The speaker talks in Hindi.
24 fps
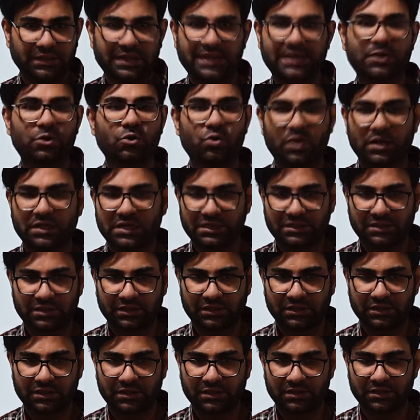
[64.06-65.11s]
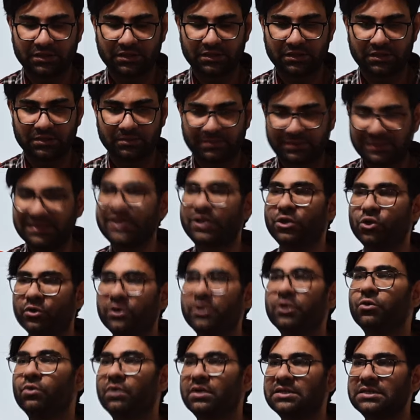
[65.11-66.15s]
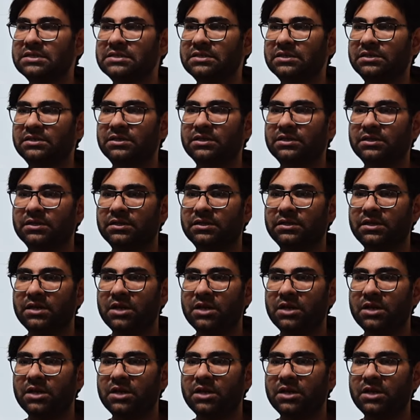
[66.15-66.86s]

नहीं रोका जा सकता था पता है क्यों नहीं रोका जा सकता था